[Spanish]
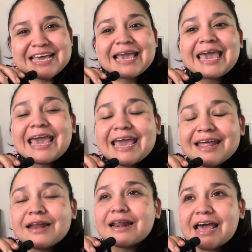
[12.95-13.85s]
qué
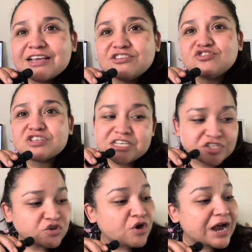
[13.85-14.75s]
rayos
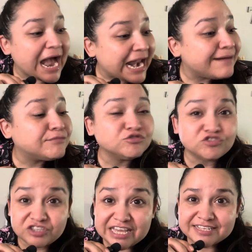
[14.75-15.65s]
hizo Gala
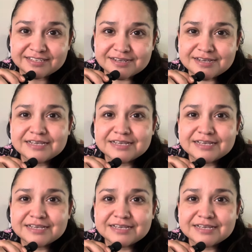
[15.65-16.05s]
Montés